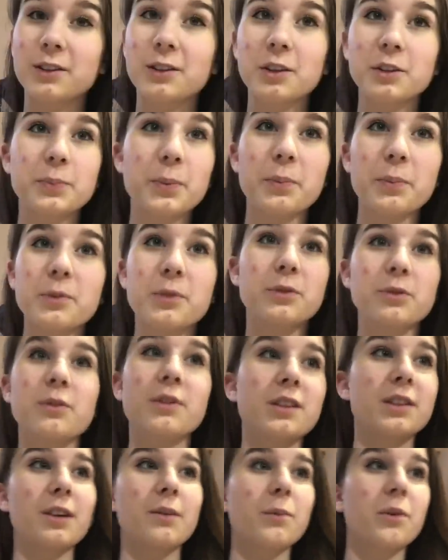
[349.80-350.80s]
To jest po prostu
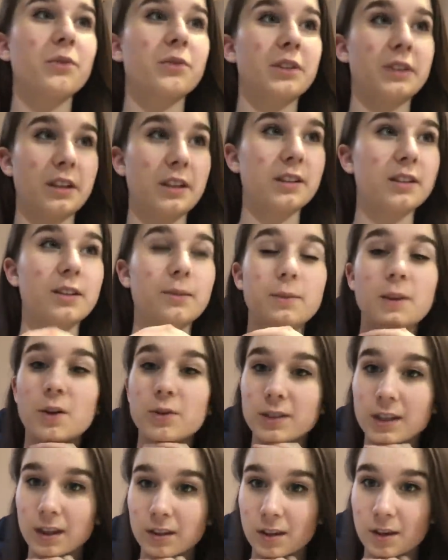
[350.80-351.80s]
niesamowite. Jestem na
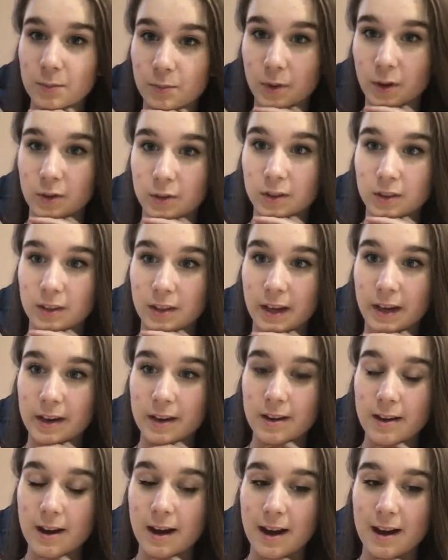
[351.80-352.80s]
ostatniej
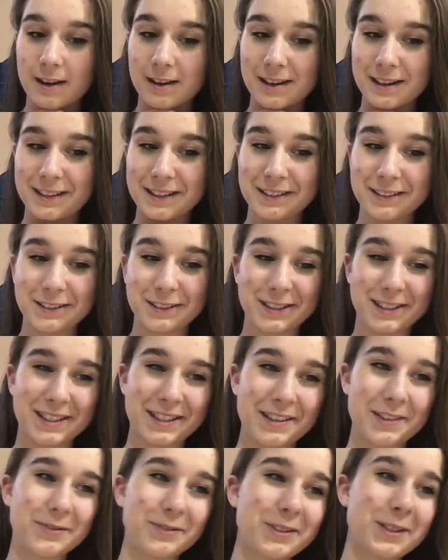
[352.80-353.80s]
prostej, ale nie dość,
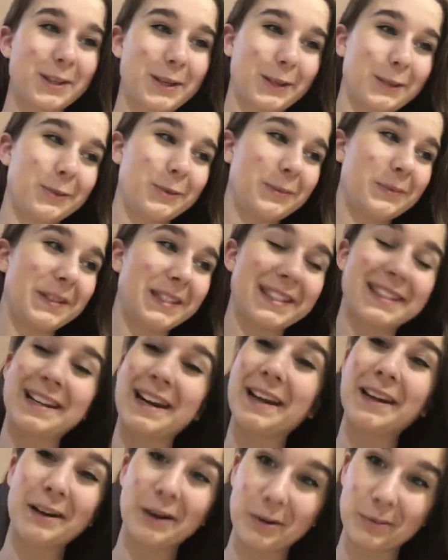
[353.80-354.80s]
że wyszedł mi
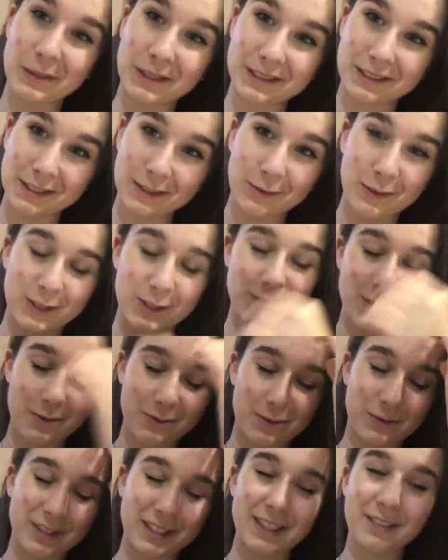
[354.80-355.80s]
strajk kobiet i stwierdziłam,
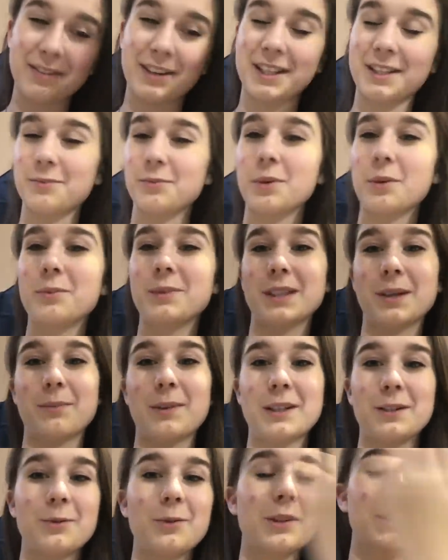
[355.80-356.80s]
że właśnie fajnie byłoby
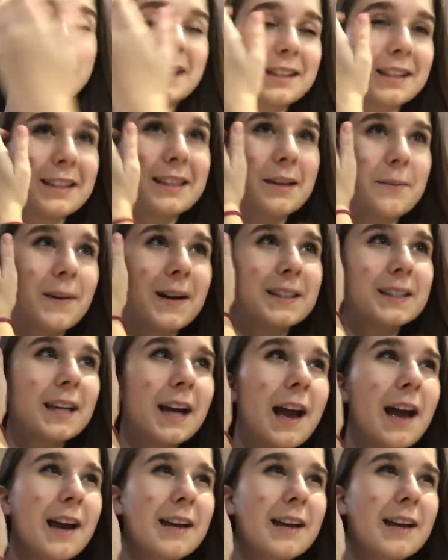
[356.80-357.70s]
zabrać głos na ten temat.